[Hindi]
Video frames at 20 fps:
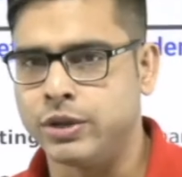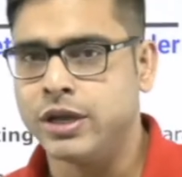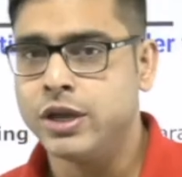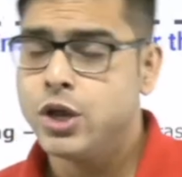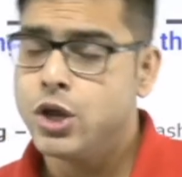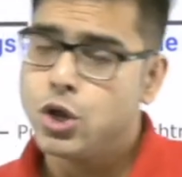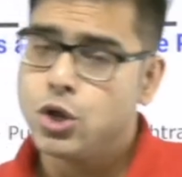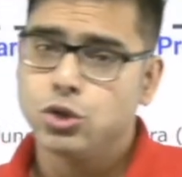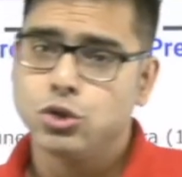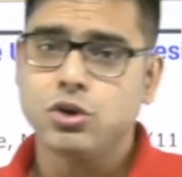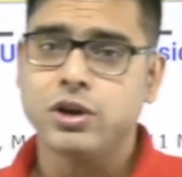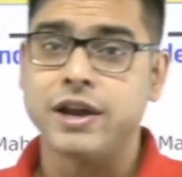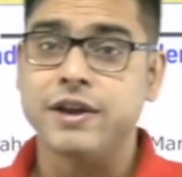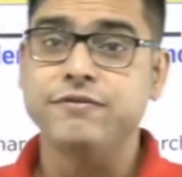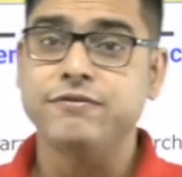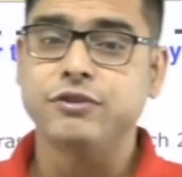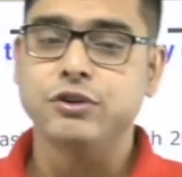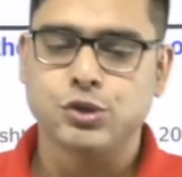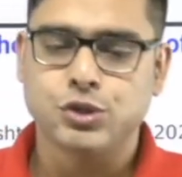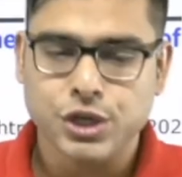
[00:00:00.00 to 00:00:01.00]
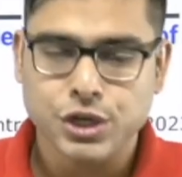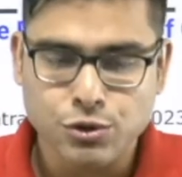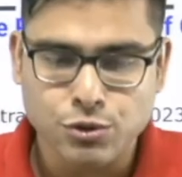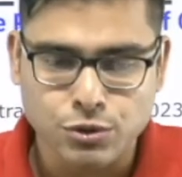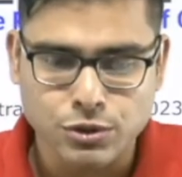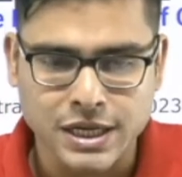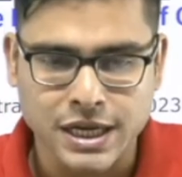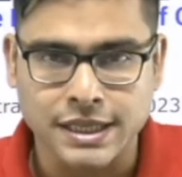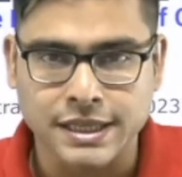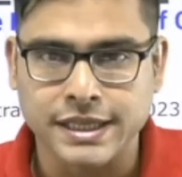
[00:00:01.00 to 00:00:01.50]
हुई तो कन्फ्यूजन
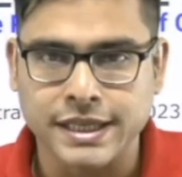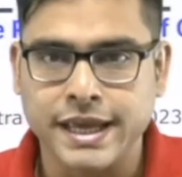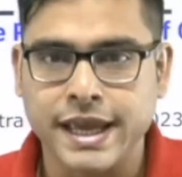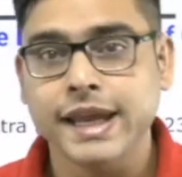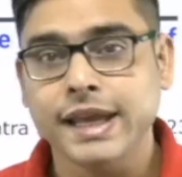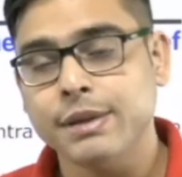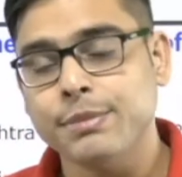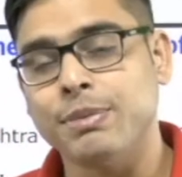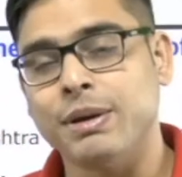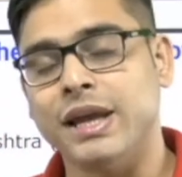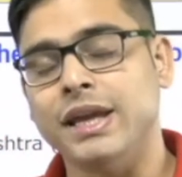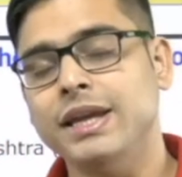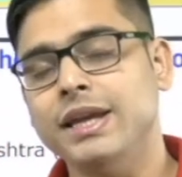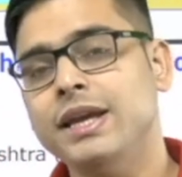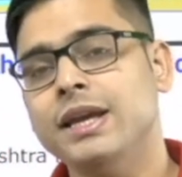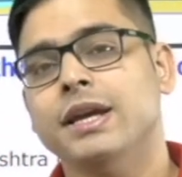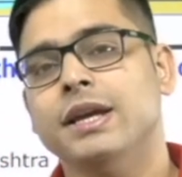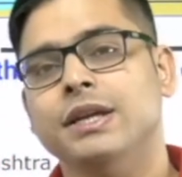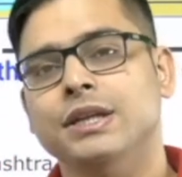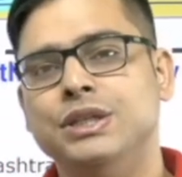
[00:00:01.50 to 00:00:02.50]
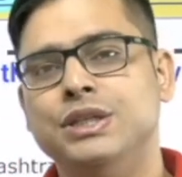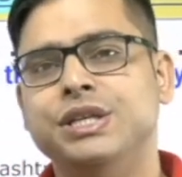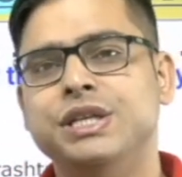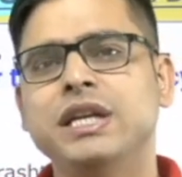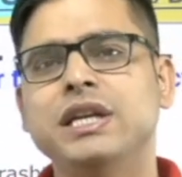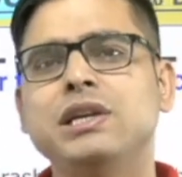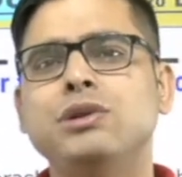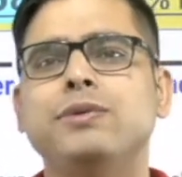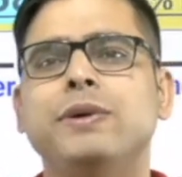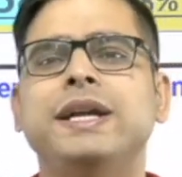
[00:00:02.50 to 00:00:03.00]
हो जाती है कि भाई
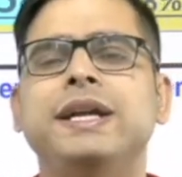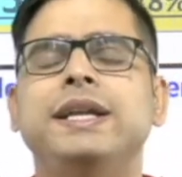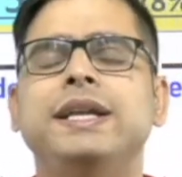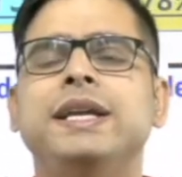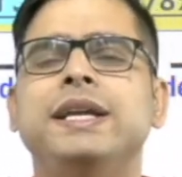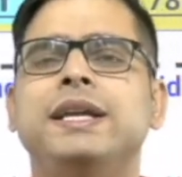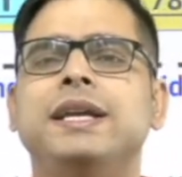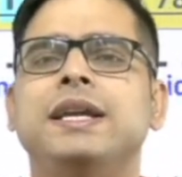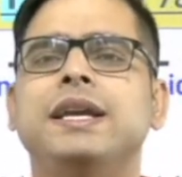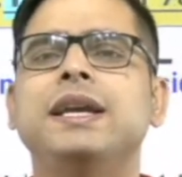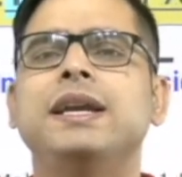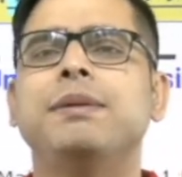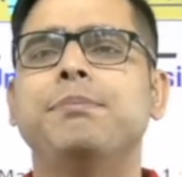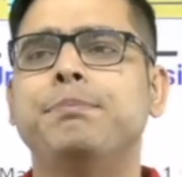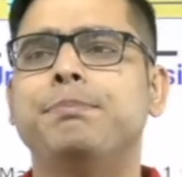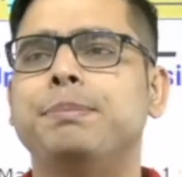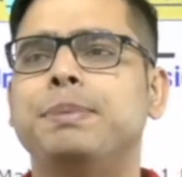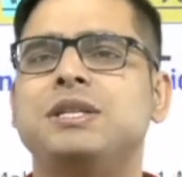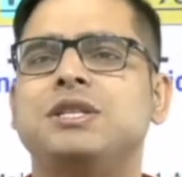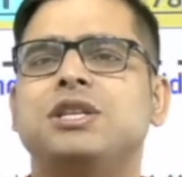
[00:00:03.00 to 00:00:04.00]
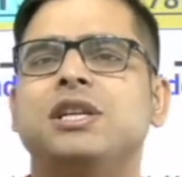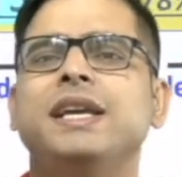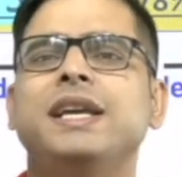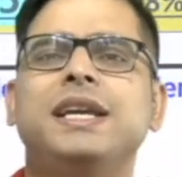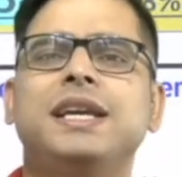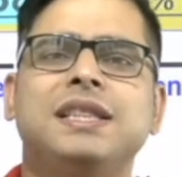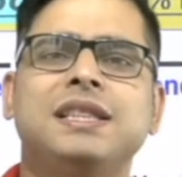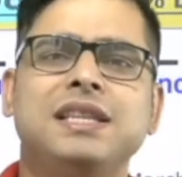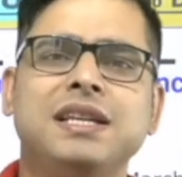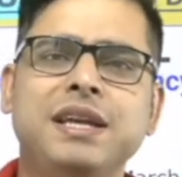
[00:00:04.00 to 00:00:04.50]
जी ट्वेंटी की पिछली
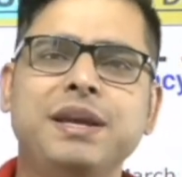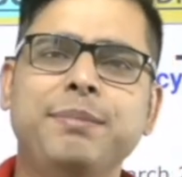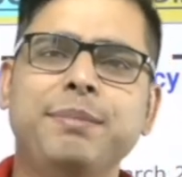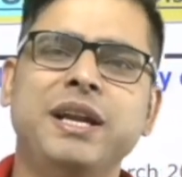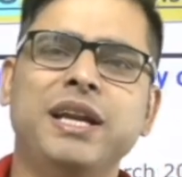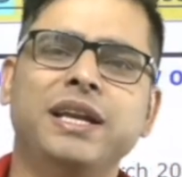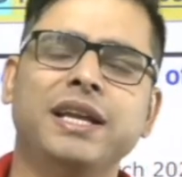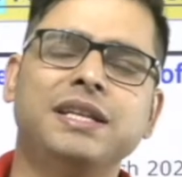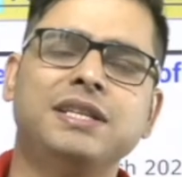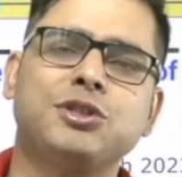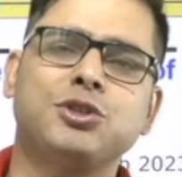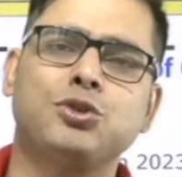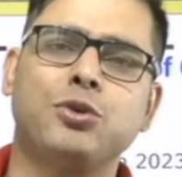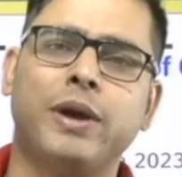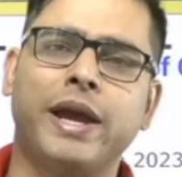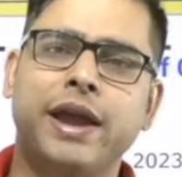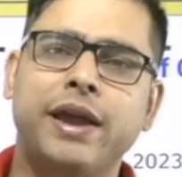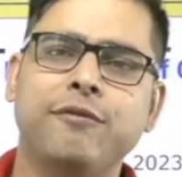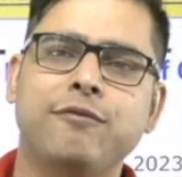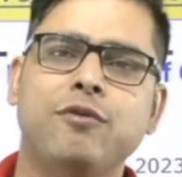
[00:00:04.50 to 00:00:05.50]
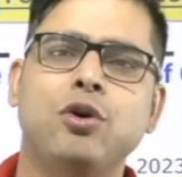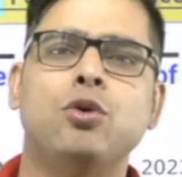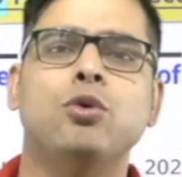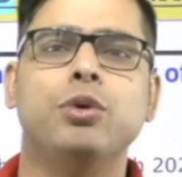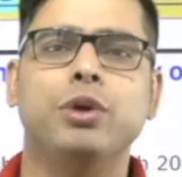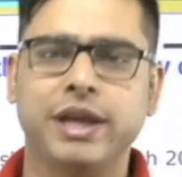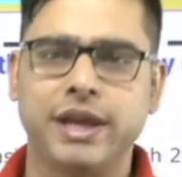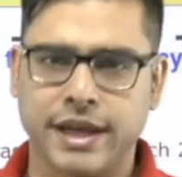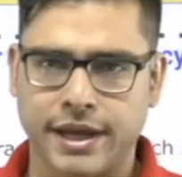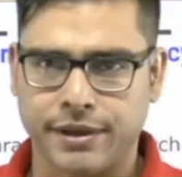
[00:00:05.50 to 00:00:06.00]
कितनी मीटिंग्स जो है वो
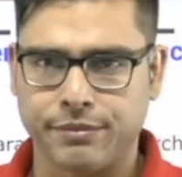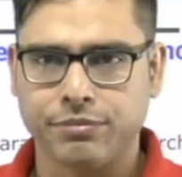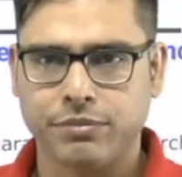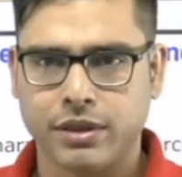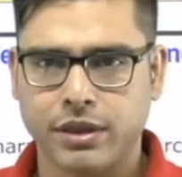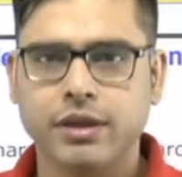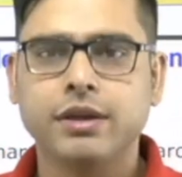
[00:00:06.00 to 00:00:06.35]
हुई हैं